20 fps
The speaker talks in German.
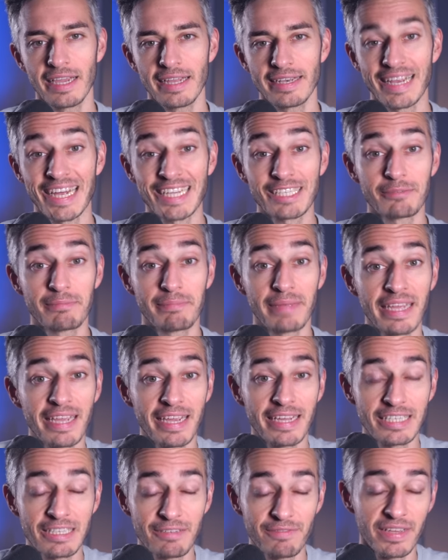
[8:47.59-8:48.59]
dass
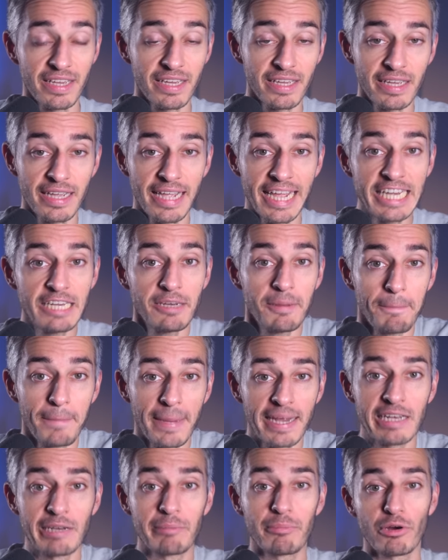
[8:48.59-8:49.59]
BSW in
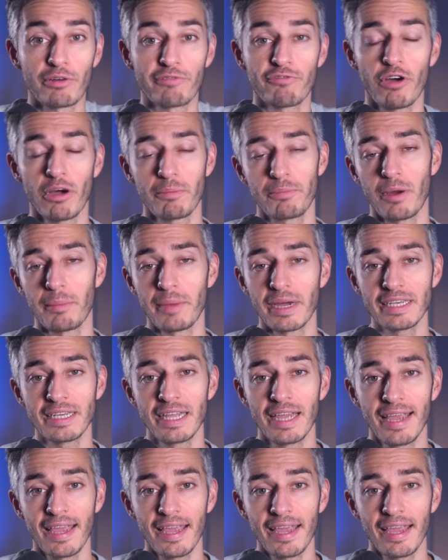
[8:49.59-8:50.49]
Mecklenburg-Vorpommern